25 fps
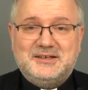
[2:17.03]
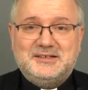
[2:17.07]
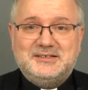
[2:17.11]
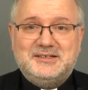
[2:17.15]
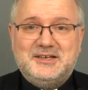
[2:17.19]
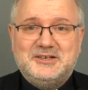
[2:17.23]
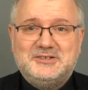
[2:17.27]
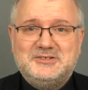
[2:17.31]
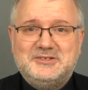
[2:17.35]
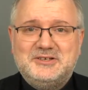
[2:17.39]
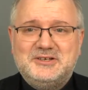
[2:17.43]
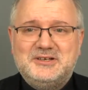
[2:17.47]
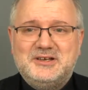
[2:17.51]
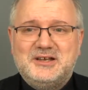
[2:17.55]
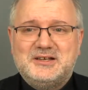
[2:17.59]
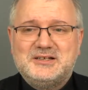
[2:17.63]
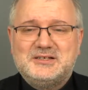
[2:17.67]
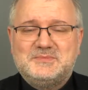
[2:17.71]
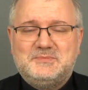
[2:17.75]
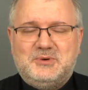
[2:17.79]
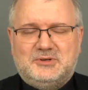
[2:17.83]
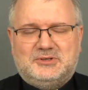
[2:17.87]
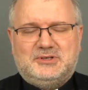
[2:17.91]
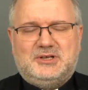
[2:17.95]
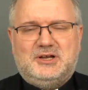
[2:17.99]
jeśli
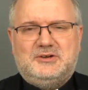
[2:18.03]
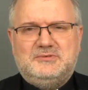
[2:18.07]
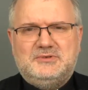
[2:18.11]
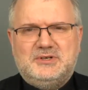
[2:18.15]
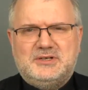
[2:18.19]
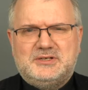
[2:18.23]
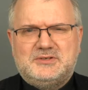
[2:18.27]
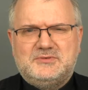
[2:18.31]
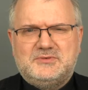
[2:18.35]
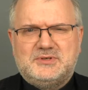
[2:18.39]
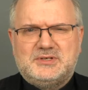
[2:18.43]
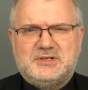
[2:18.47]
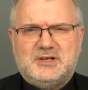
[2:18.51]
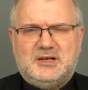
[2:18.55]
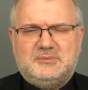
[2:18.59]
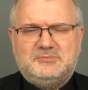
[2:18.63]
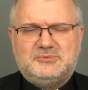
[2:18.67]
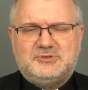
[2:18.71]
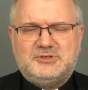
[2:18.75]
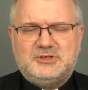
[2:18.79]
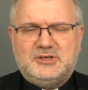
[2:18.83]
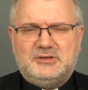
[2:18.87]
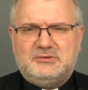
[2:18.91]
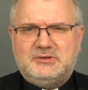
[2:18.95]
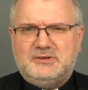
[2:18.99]
spotkał Jezusa,
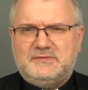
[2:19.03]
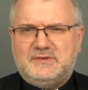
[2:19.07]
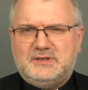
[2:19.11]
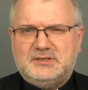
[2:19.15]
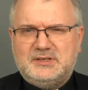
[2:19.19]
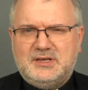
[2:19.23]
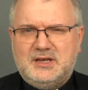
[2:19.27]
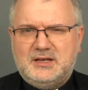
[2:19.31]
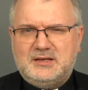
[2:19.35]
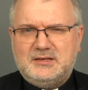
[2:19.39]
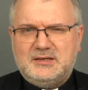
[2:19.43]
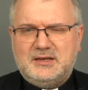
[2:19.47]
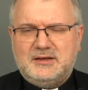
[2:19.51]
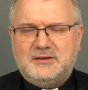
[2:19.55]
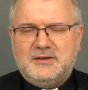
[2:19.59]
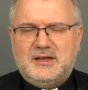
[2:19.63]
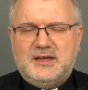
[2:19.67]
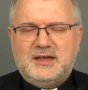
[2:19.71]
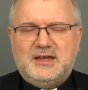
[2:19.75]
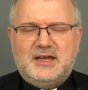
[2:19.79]
przyjął Ewangelię,